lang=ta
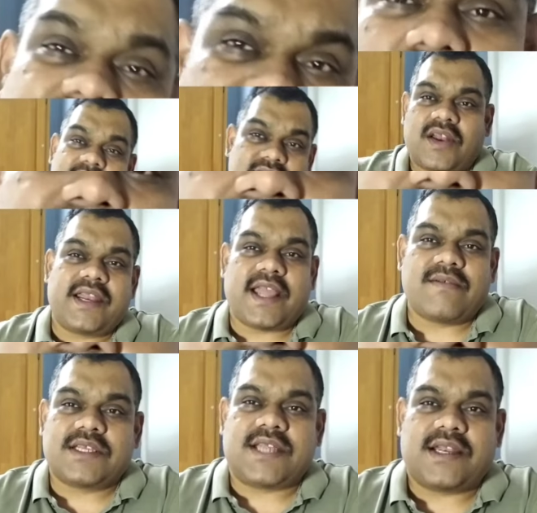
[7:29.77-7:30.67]
இஸ் ஆல்ரெடி
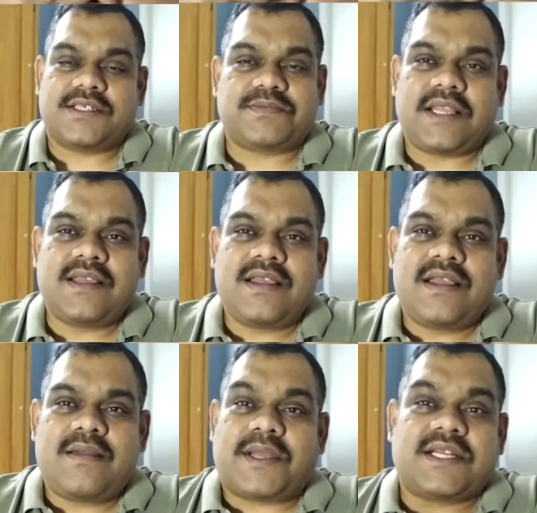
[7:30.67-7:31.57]
ஹேவிங் ஸ்ட்ராட்டஜி
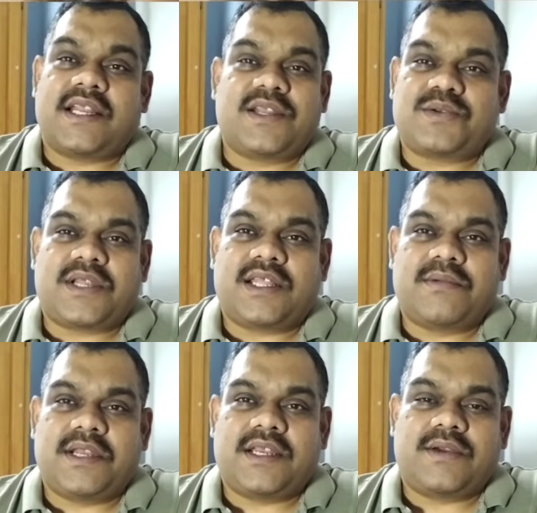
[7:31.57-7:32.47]
பசங்கள்ட்ட என்ன சொல்கிறார் அந்த
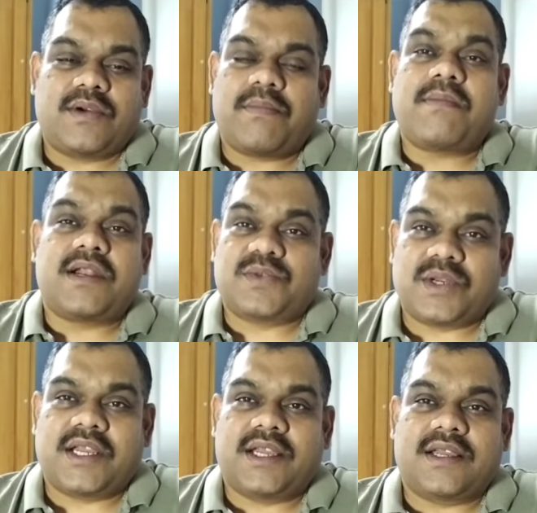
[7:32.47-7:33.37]
மீட்டிங்கில் உங்கள் அப்பா அம்மாட்ட
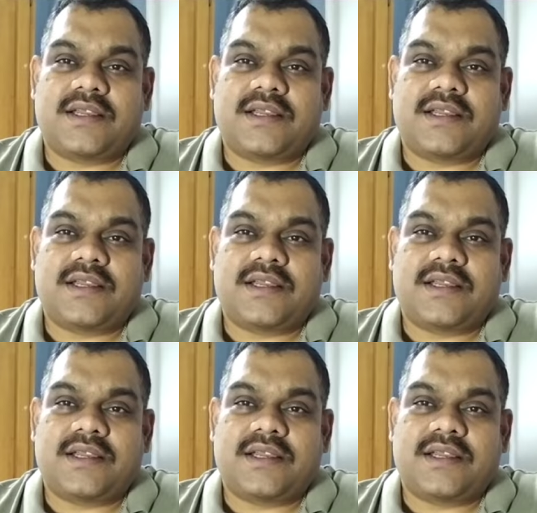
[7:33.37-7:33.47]
சொல்லுங்கள்